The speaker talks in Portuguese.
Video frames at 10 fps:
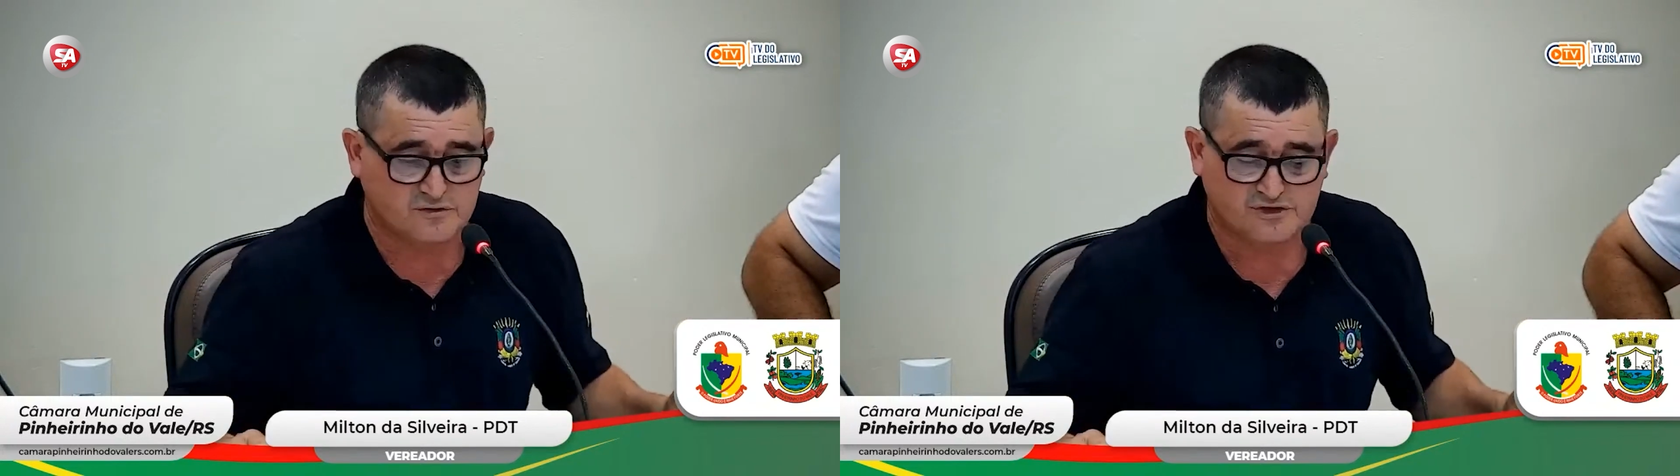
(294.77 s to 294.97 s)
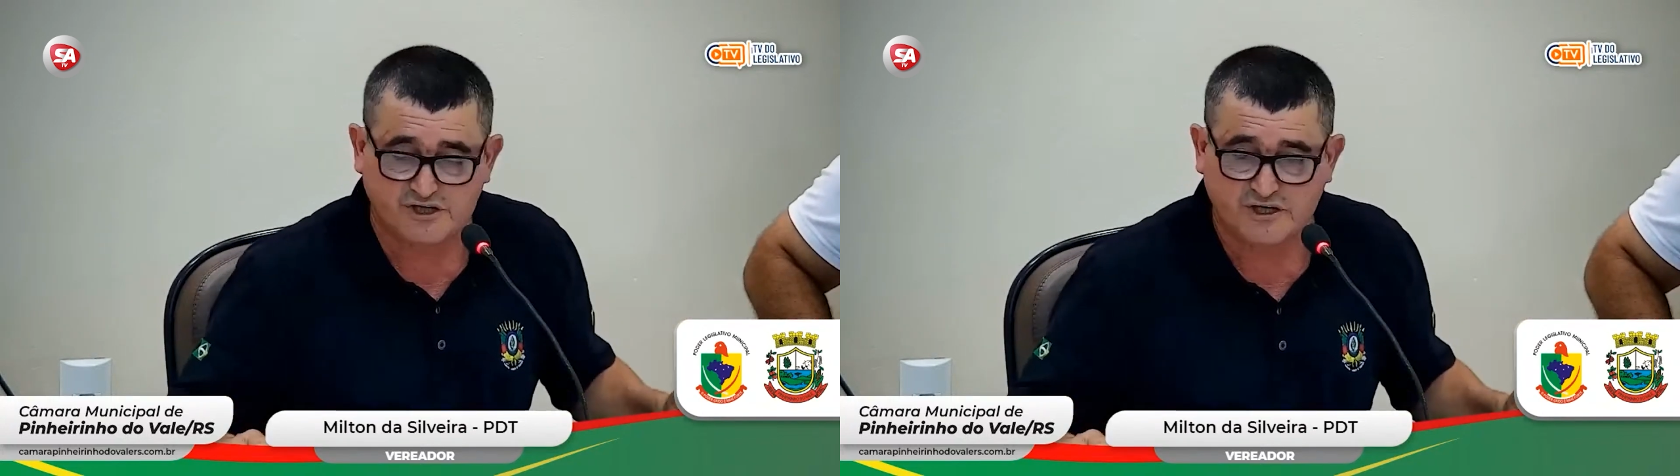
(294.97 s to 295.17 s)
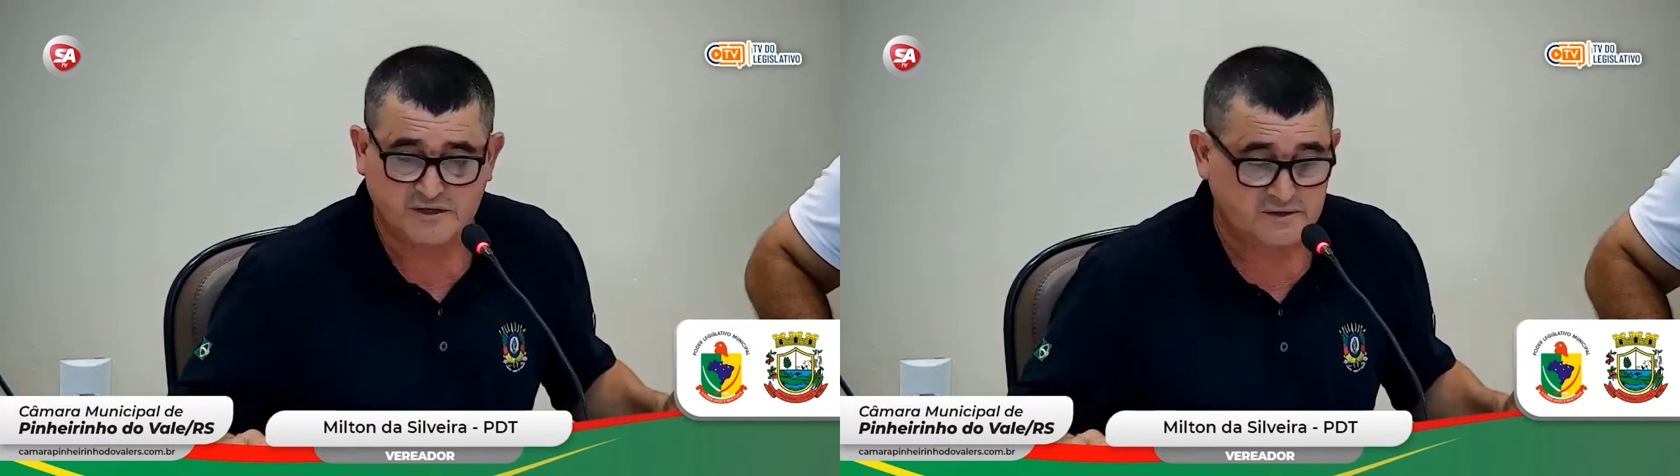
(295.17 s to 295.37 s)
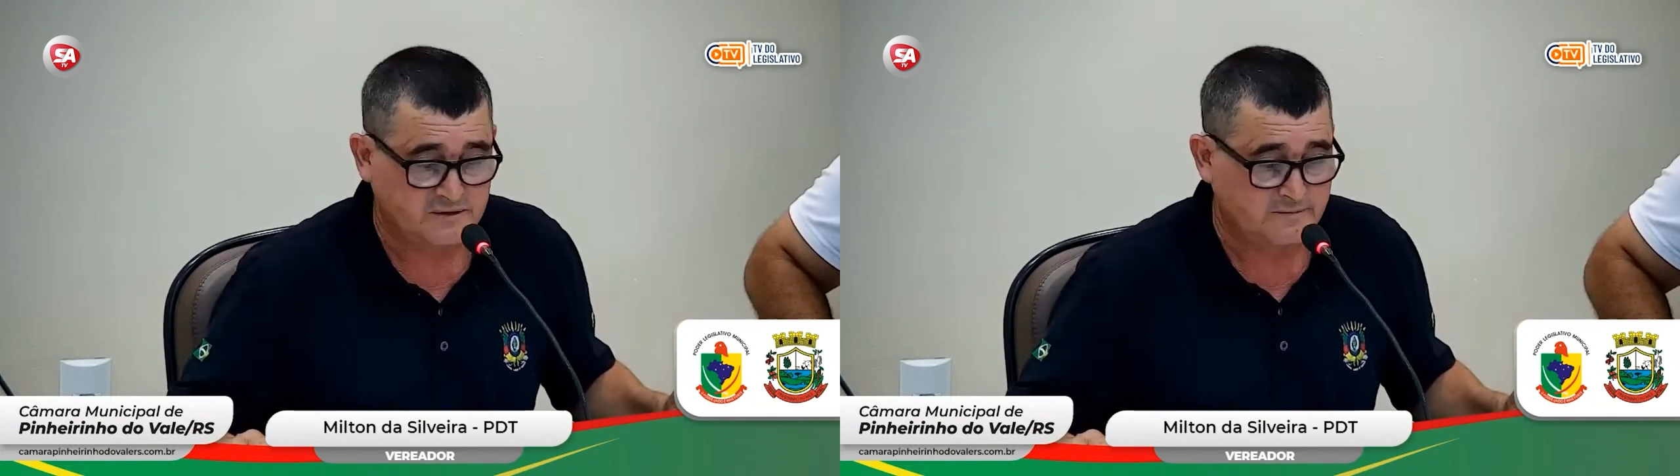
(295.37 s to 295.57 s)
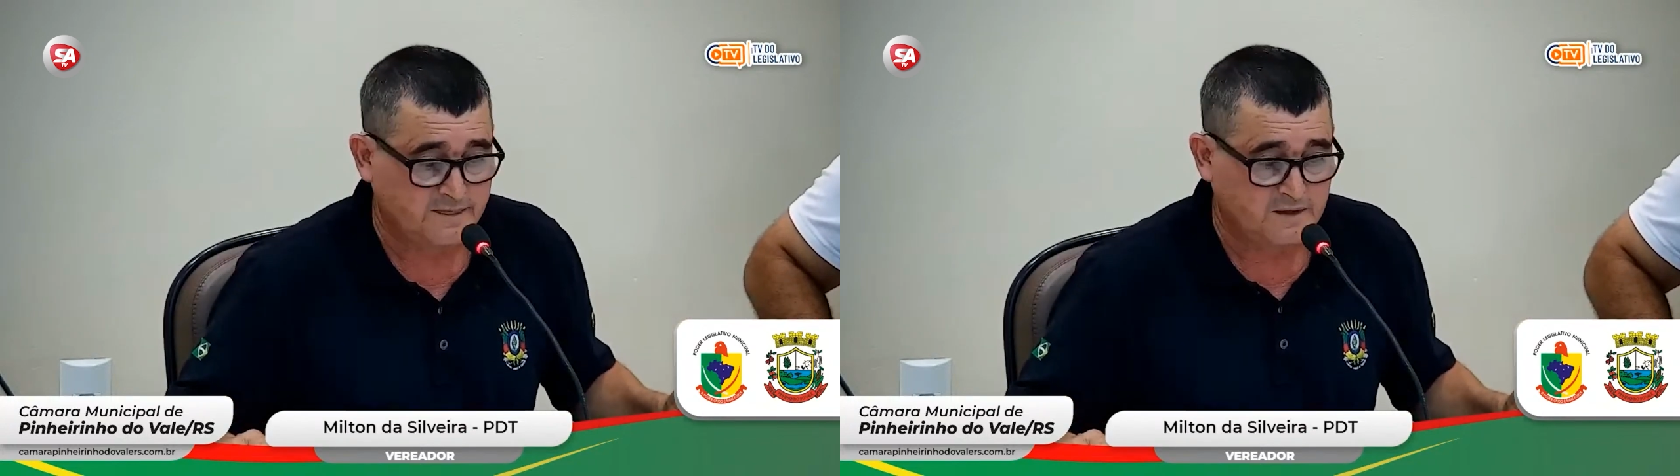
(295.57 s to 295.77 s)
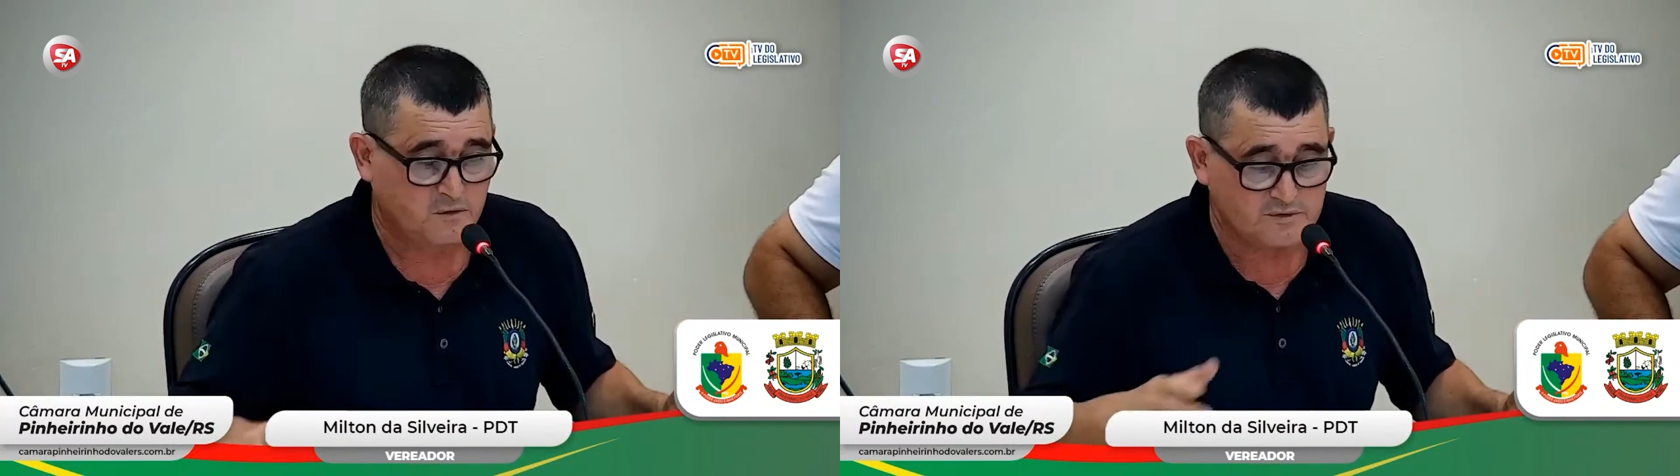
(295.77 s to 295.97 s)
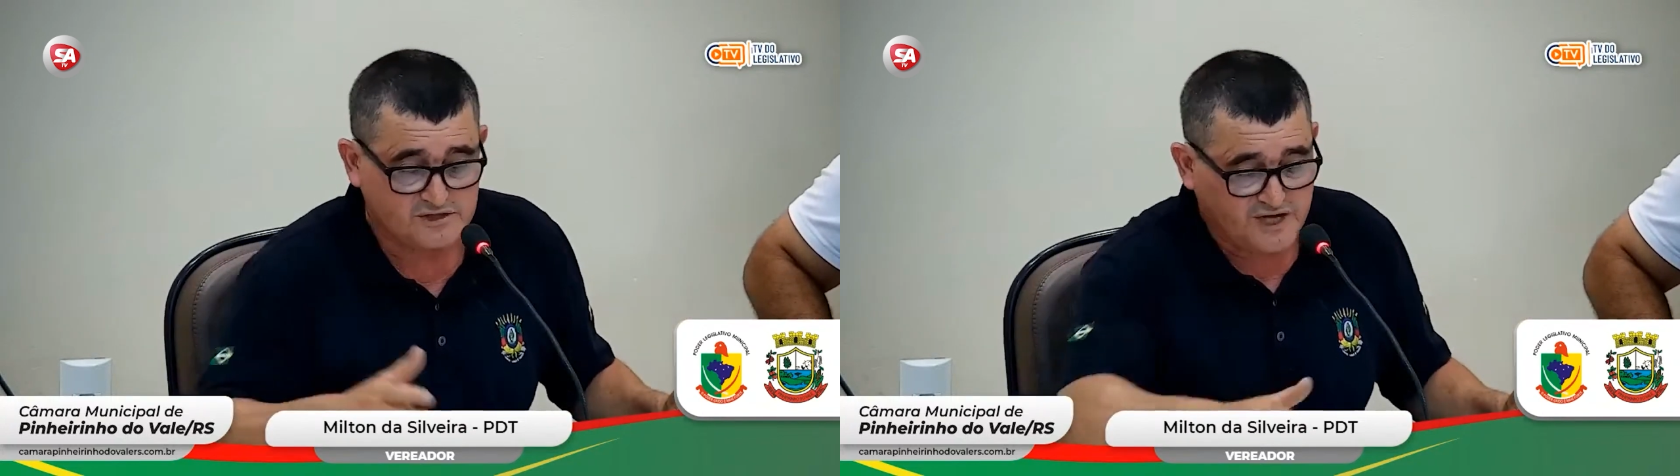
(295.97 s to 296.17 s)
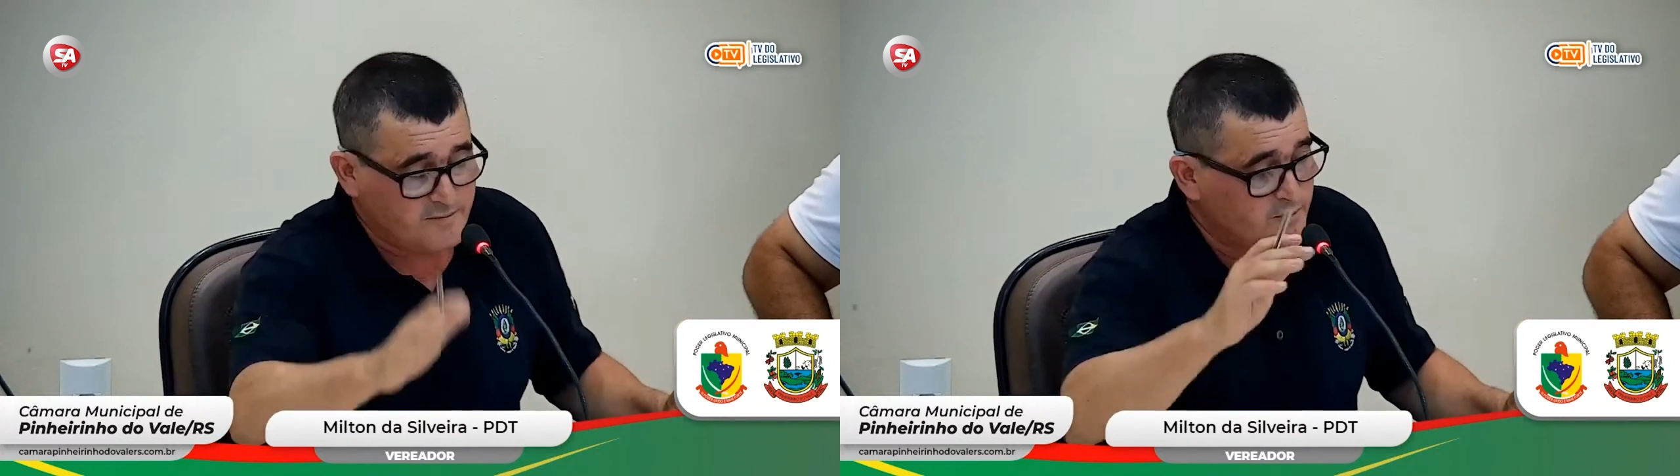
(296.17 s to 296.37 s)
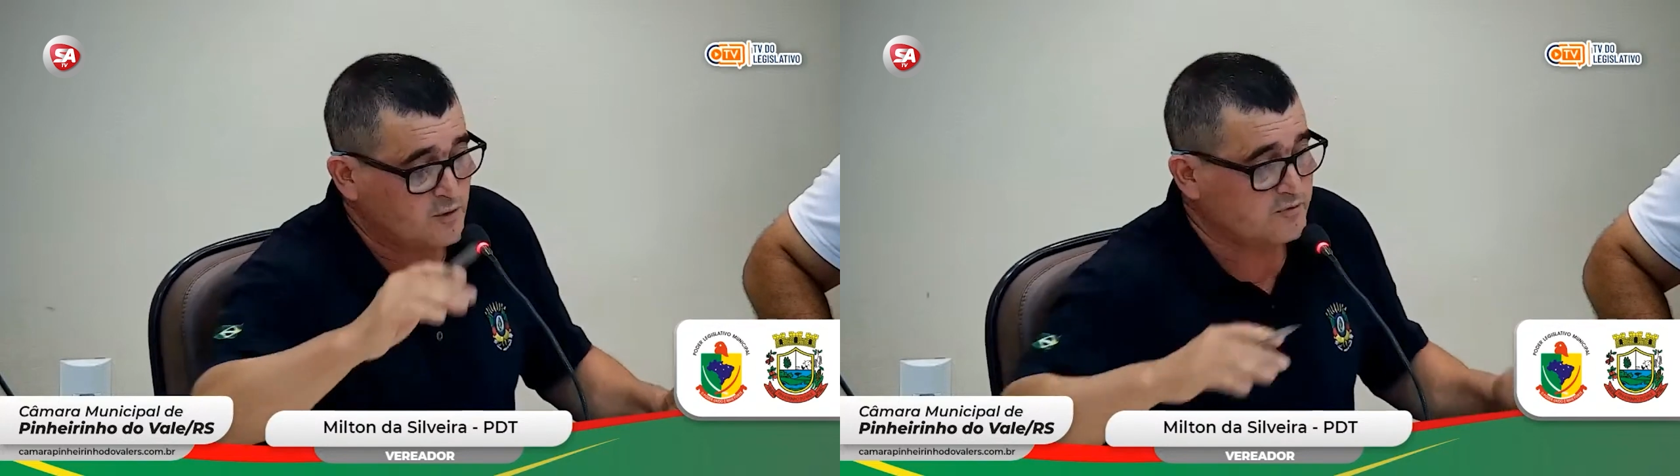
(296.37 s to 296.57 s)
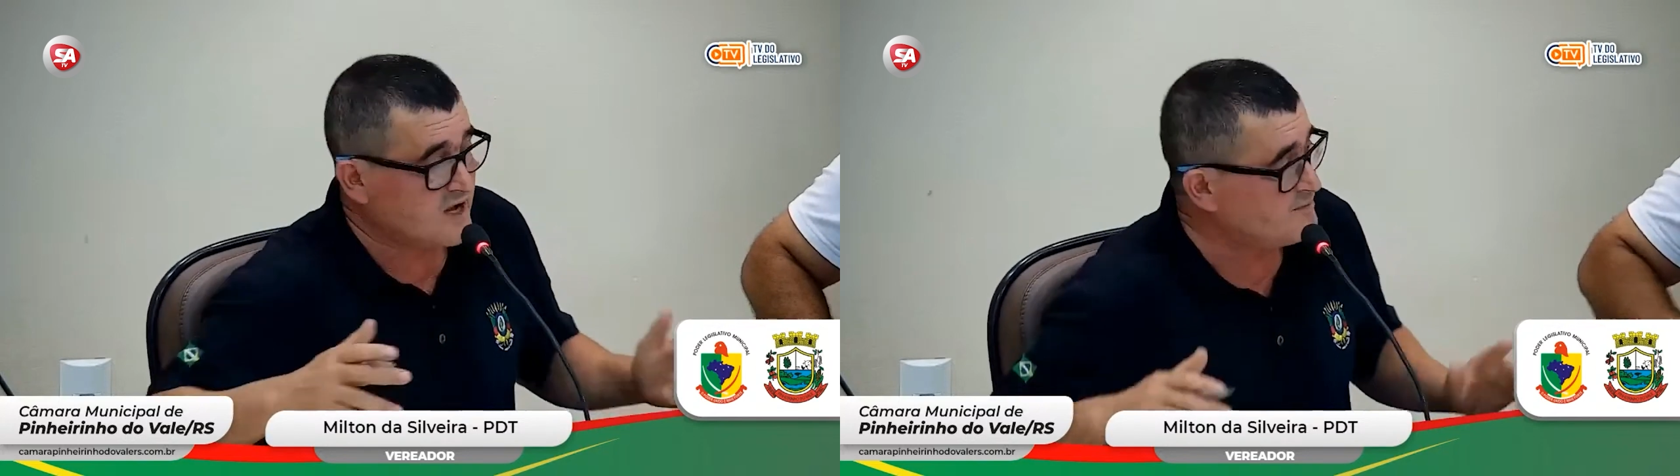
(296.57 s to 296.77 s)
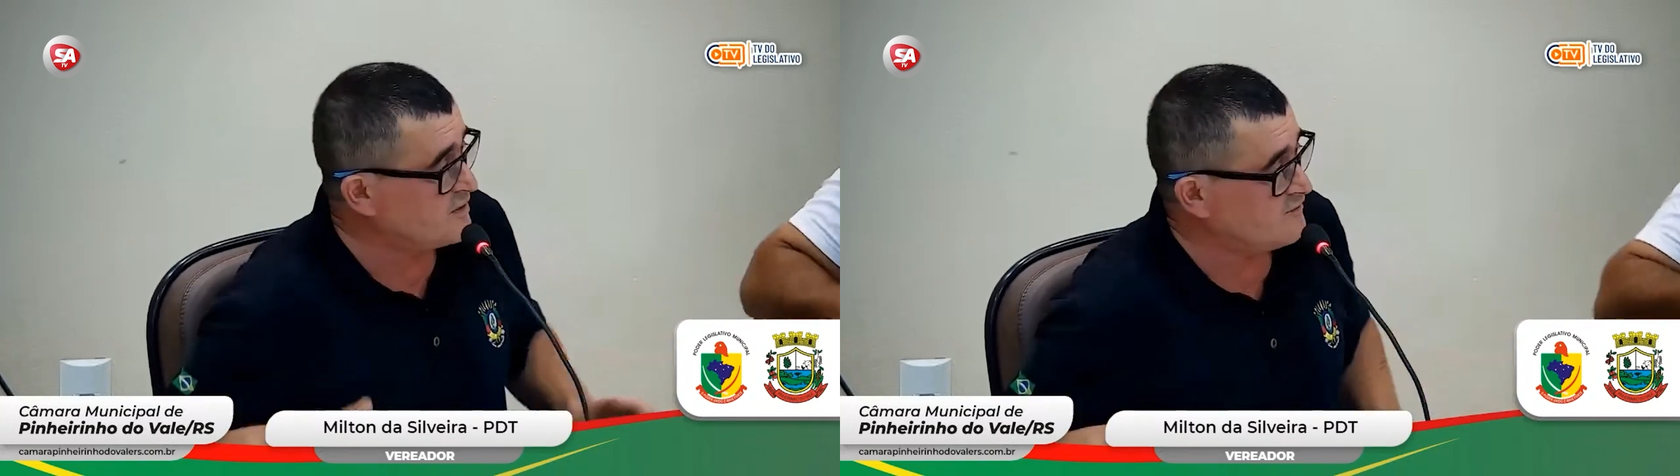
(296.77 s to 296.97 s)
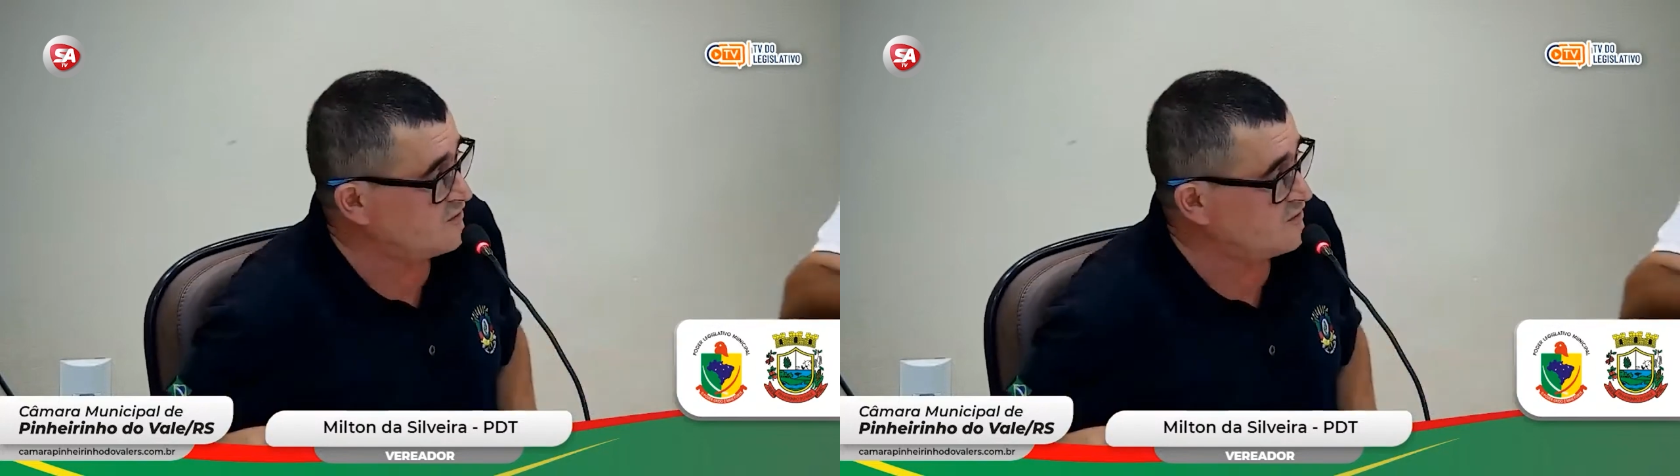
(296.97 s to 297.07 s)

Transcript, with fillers: discutir. O Ministério Público